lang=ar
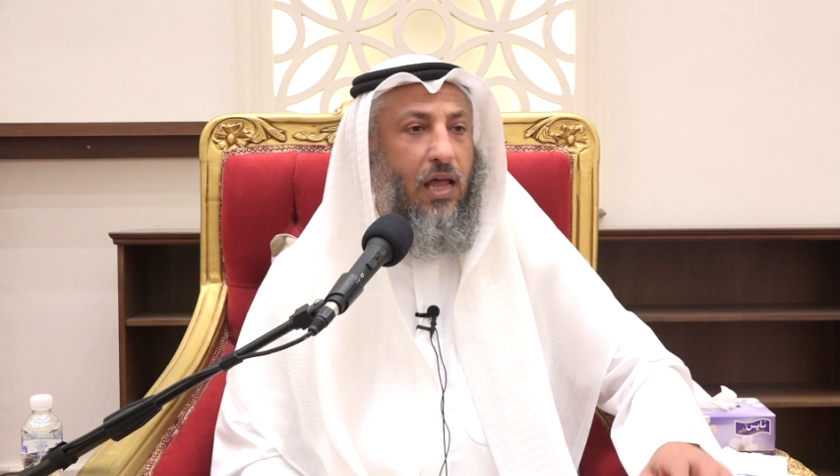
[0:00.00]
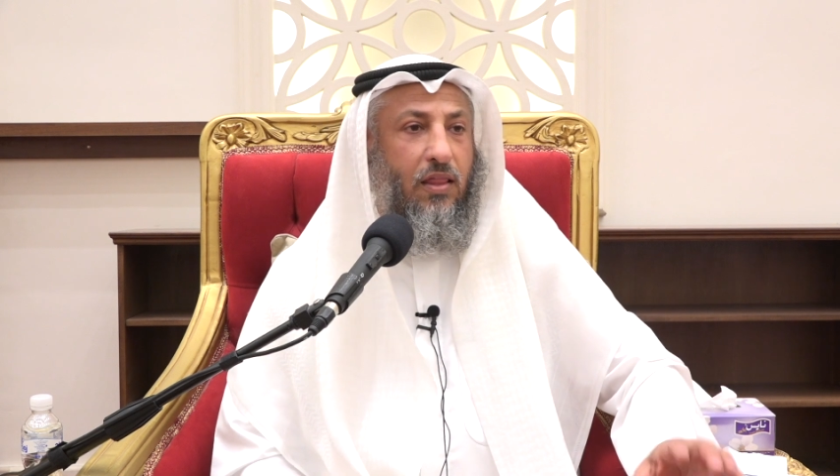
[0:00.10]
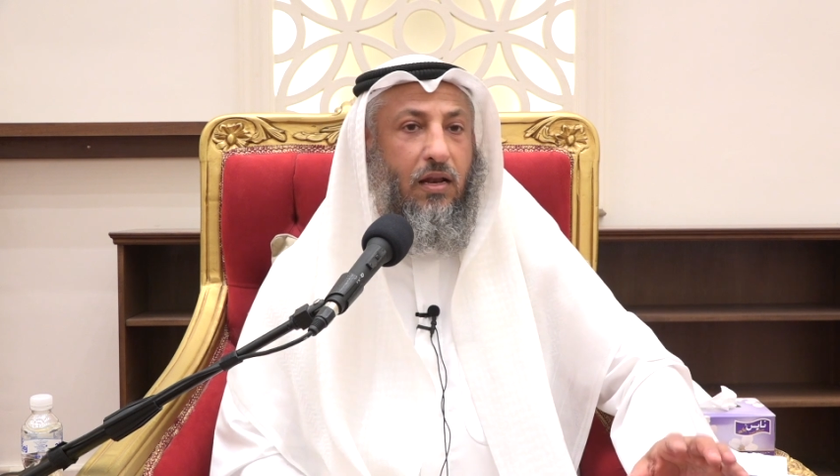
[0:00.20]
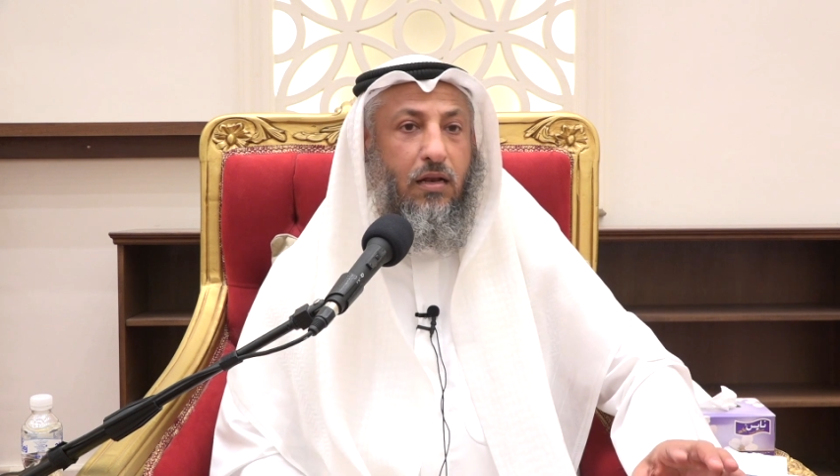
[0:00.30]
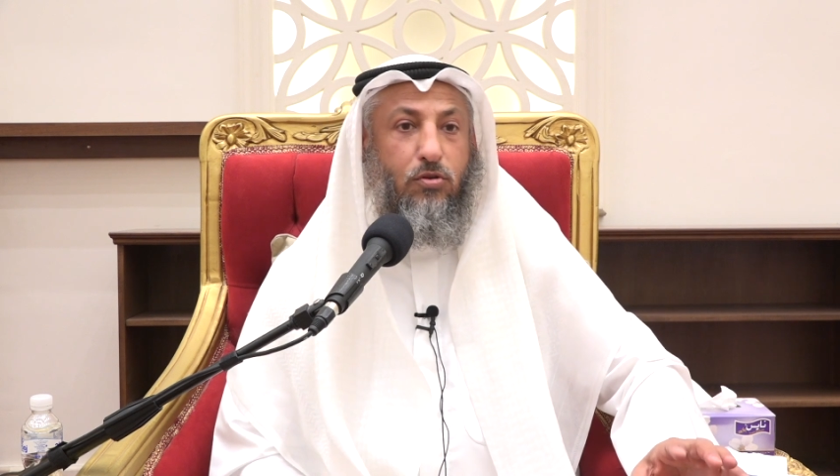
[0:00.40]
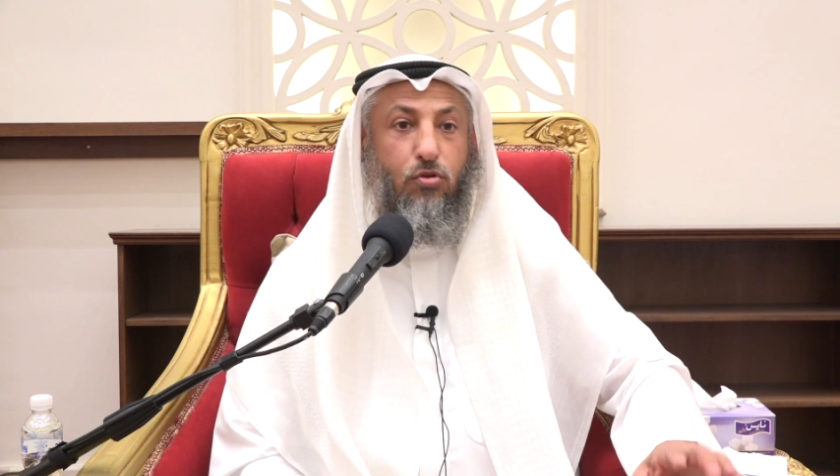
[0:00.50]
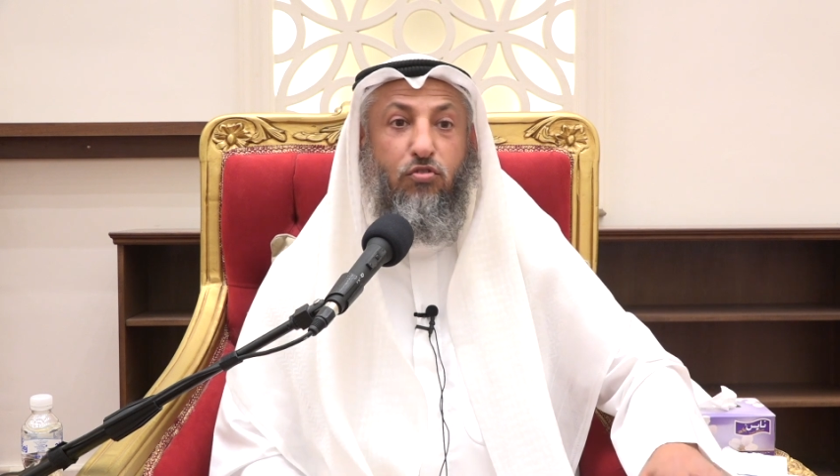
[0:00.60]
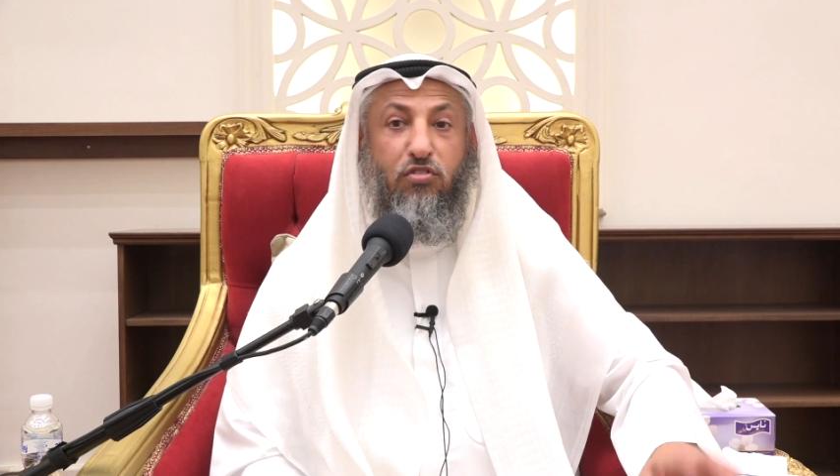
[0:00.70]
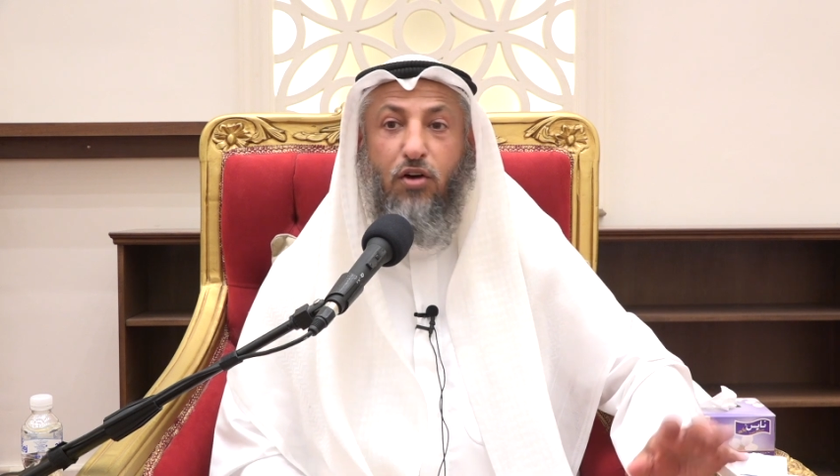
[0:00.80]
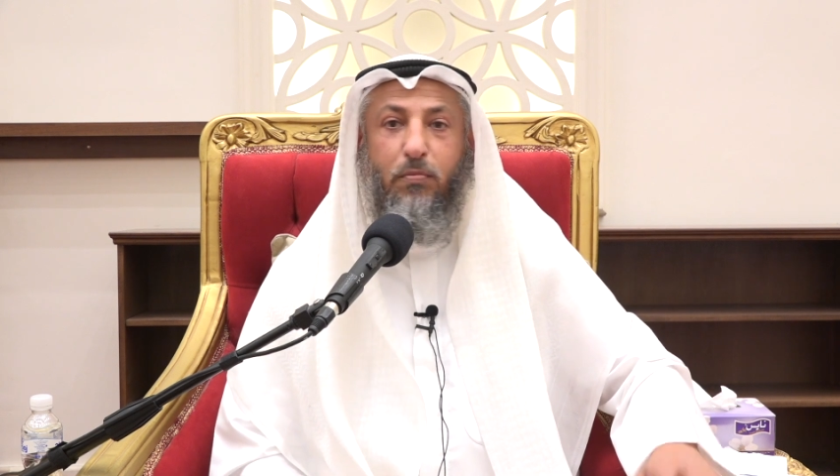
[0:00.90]
هذا
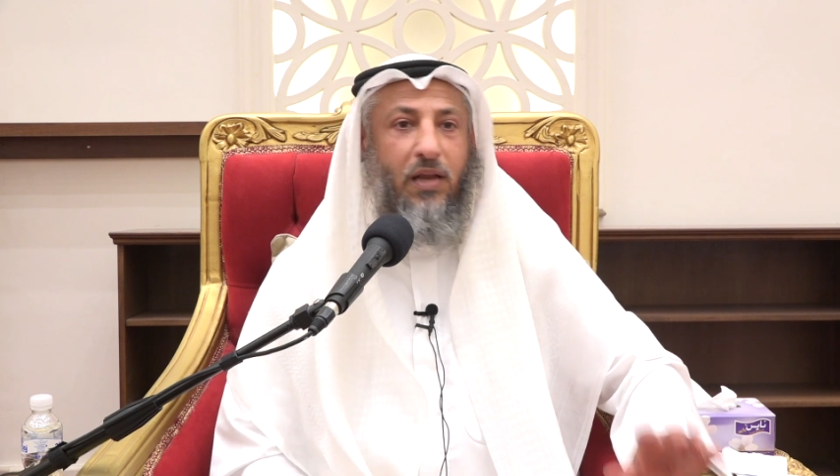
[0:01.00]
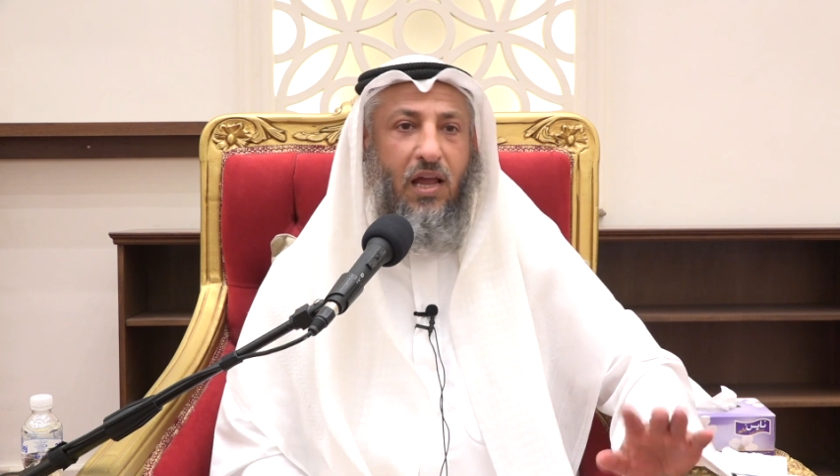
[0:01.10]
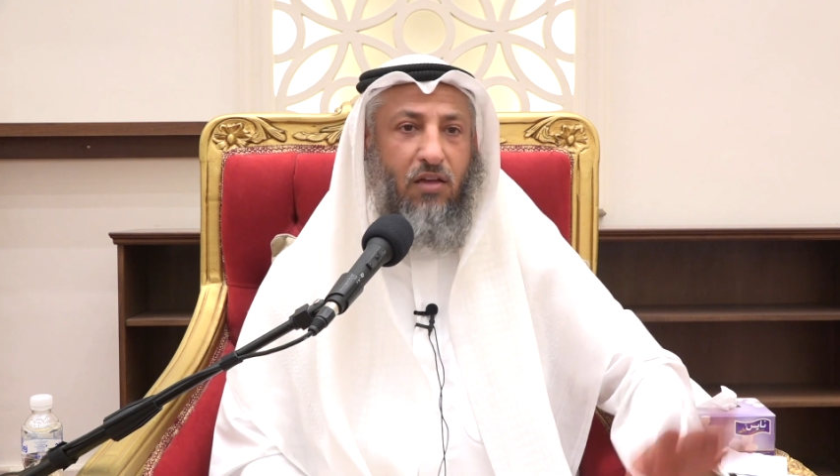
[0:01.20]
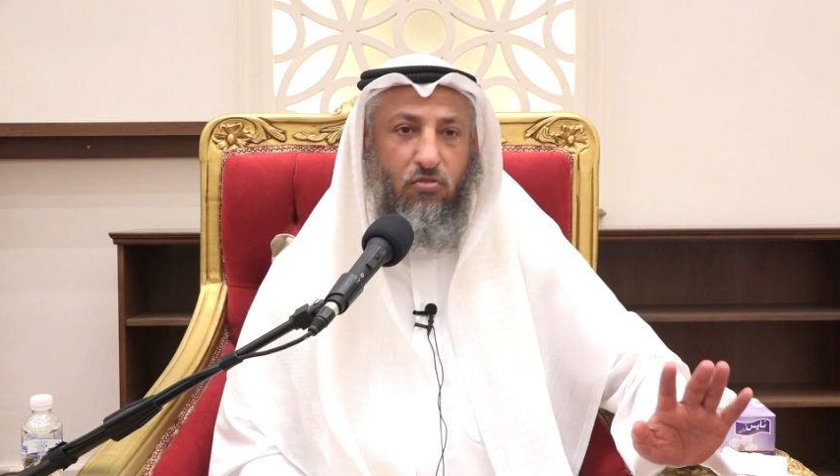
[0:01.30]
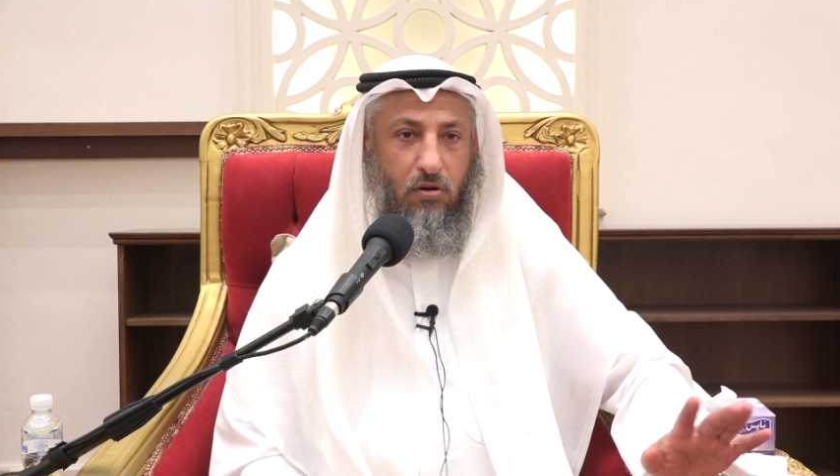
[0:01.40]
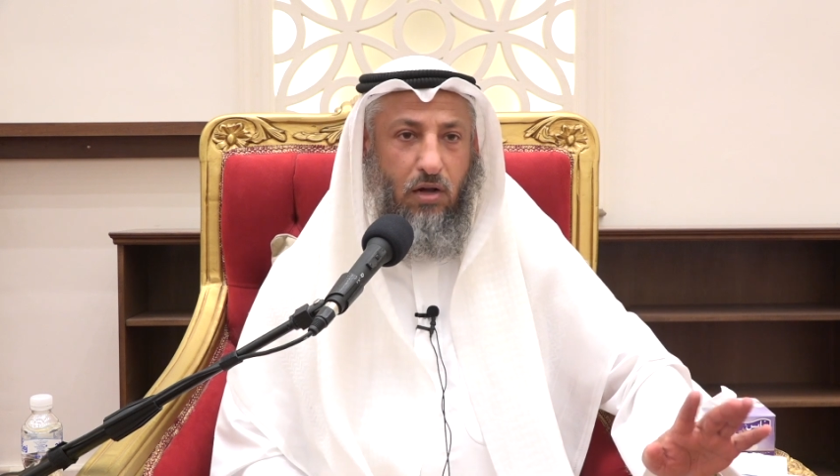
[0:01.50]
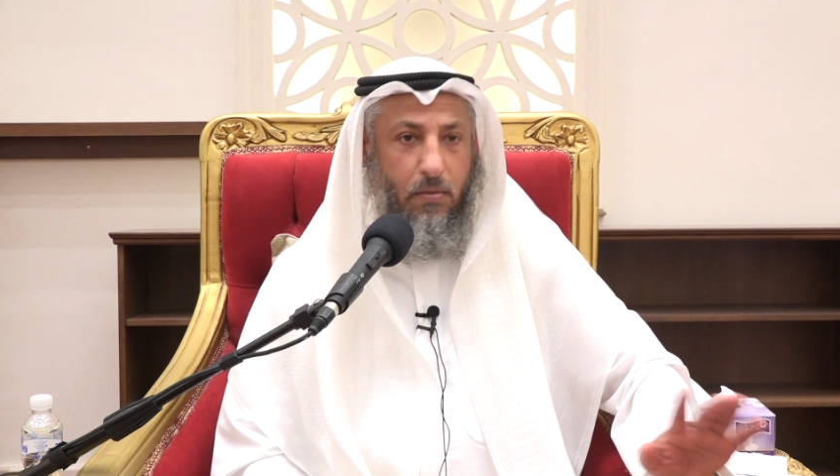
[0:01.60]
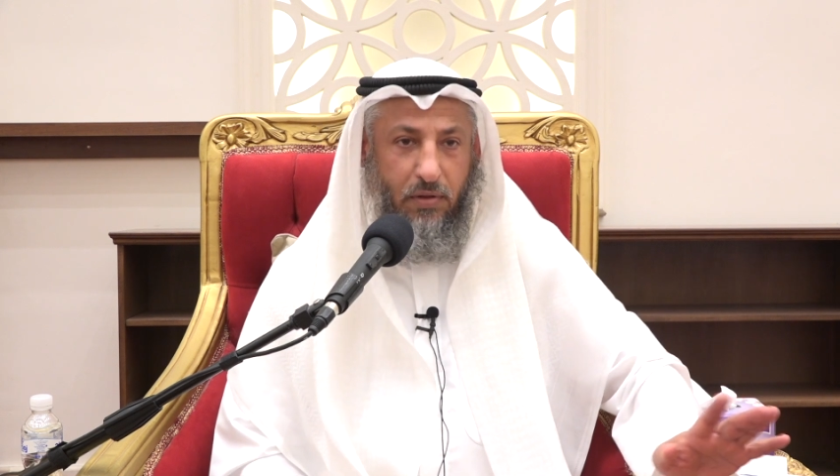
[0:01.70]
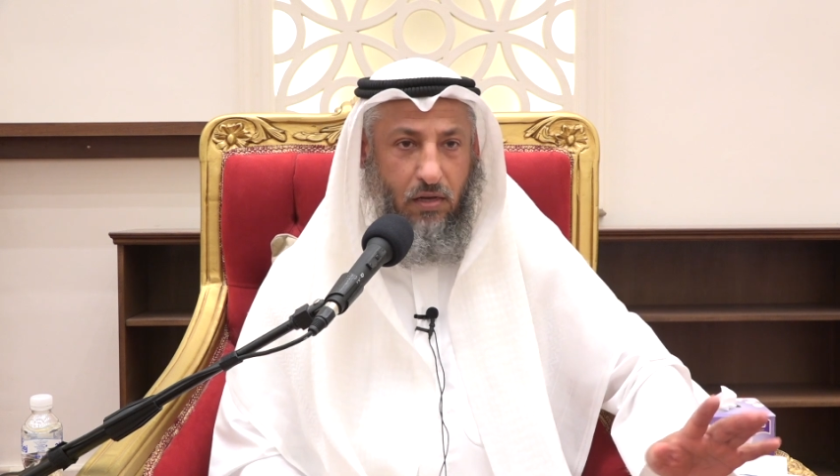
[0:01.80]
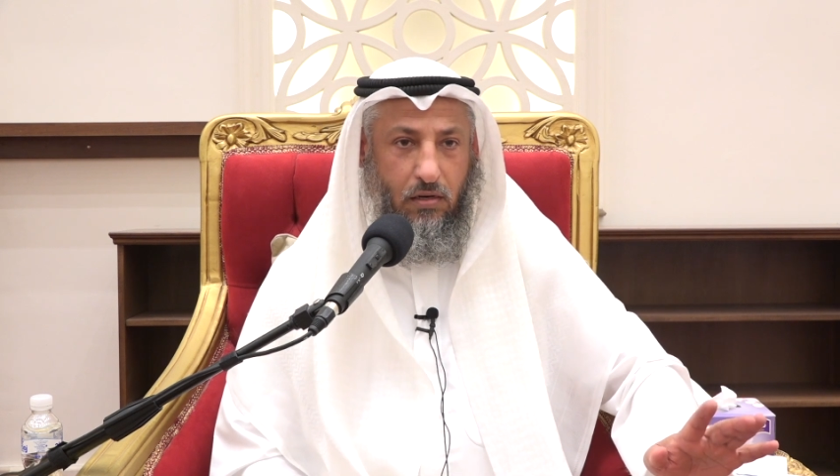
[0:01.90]
الجلوس يومي لا يصلح
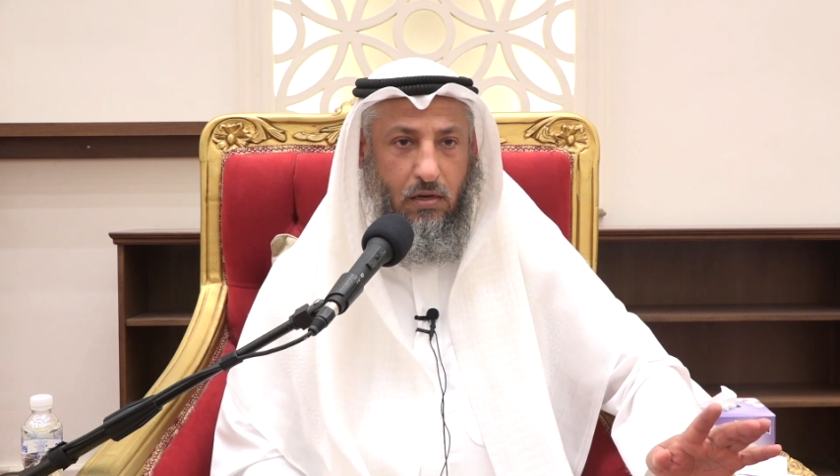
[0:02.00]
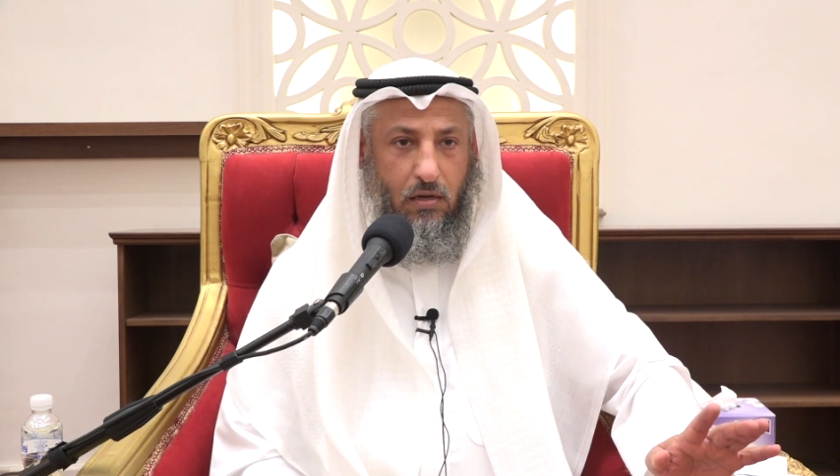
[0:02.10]
أبدا